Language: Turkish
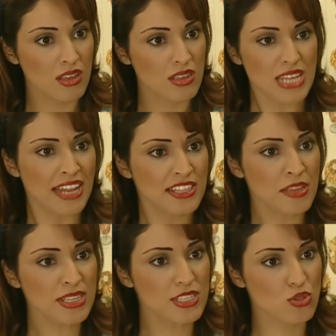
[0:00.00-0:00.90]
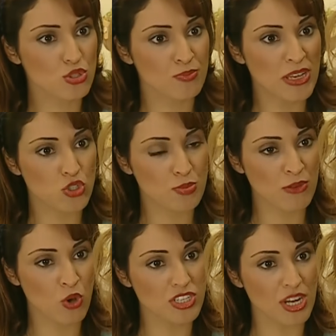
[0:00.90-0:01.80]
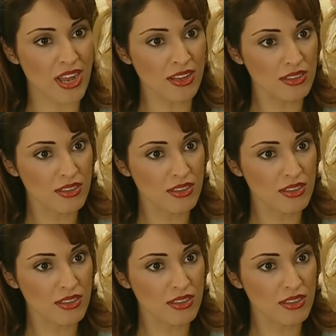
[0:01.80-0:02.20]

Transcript: sen ne demek istiyorsun Betüş benim kocama?